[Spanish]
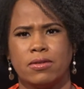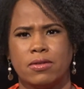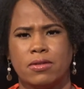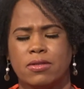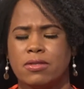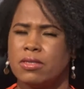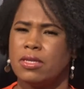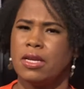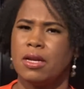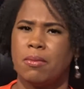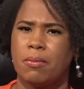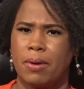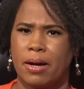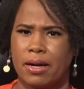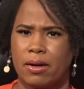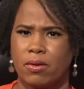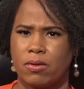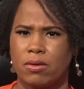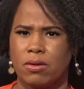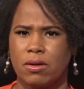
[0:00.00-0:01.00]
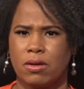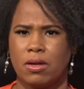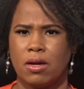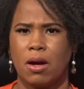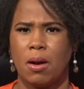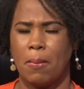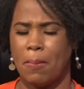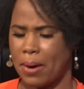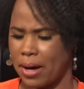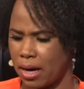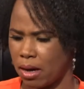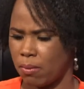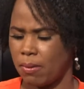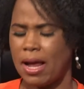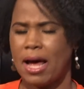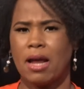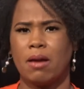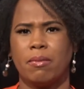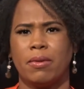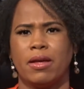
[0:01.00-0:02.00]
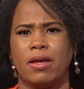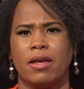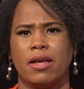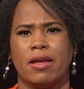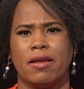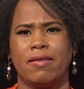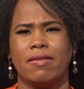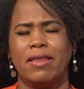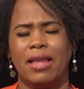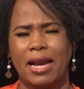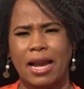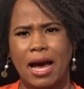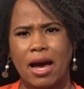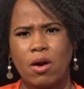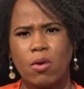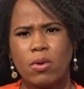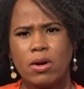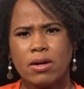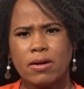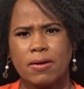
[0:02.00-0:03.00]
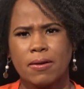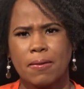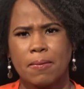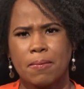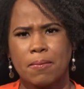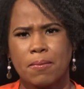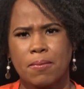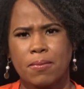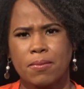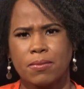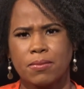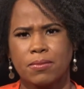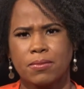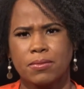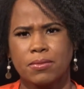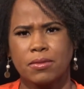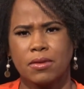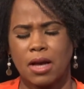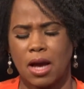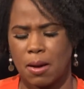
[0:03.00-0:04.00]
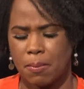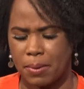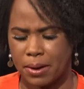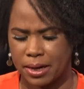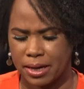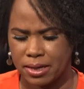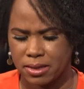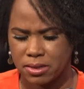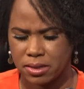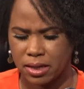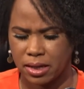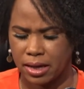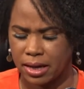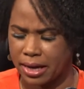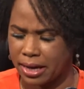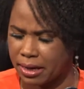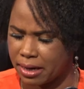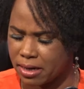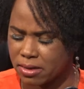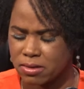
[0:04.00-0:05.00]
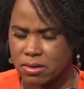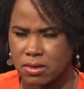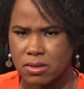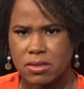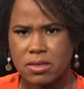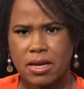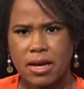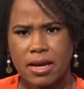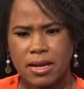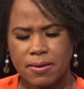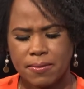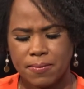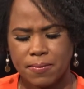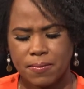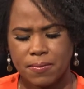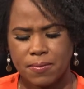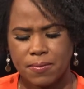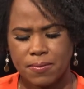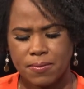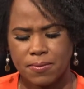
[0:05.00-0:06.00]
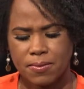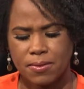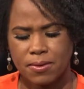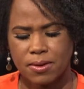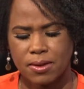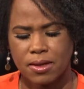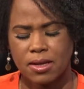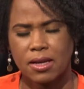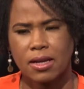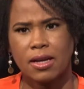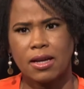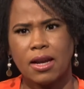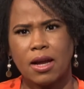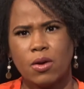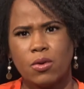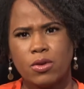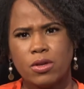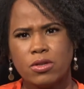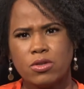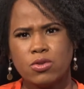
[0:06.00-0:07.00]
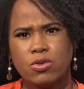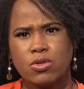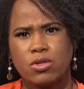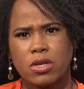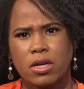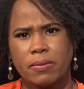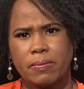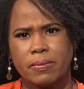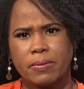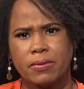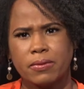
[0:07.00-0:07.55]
Sin embargo, para hablarme del agua, aparece el canciller Claudine Jusset.